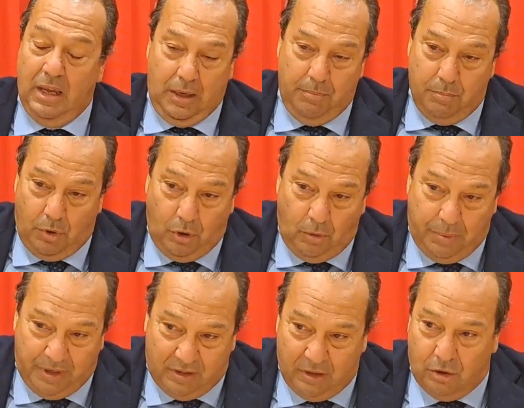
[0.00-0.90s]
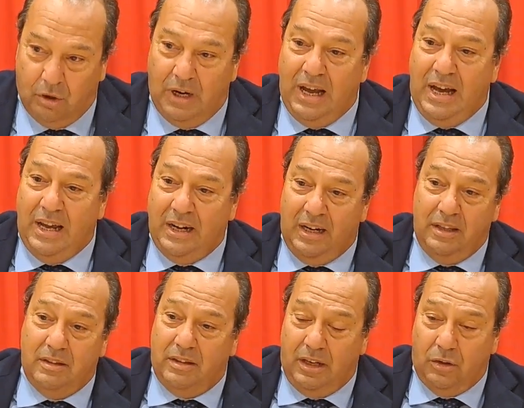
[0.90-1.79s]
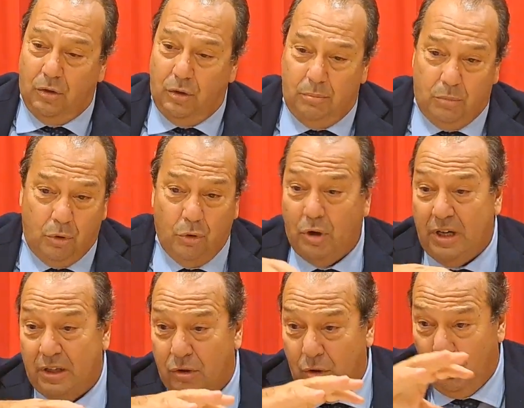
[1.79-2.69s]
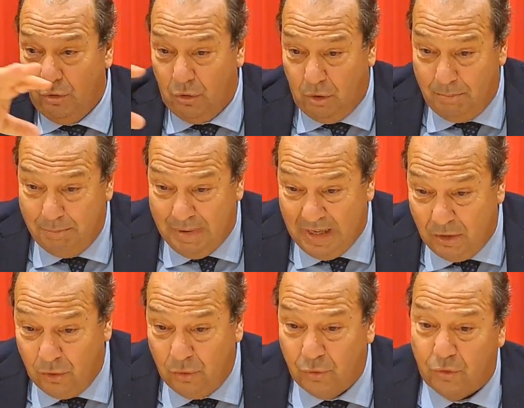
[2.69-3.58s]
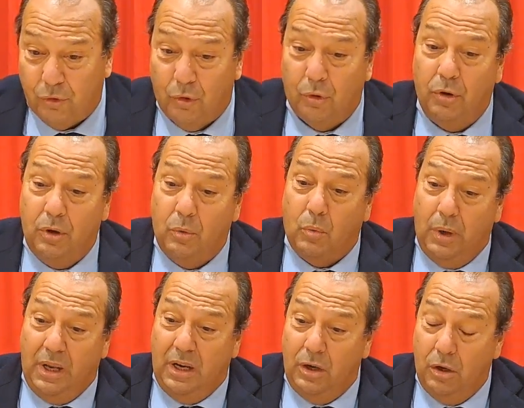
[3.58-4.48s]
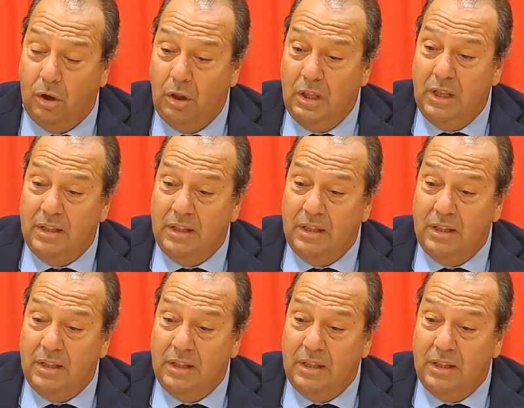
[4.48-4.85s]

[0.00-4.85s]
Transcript: in modo particolare all'interno del mondo cattolico, ma non solo in quello,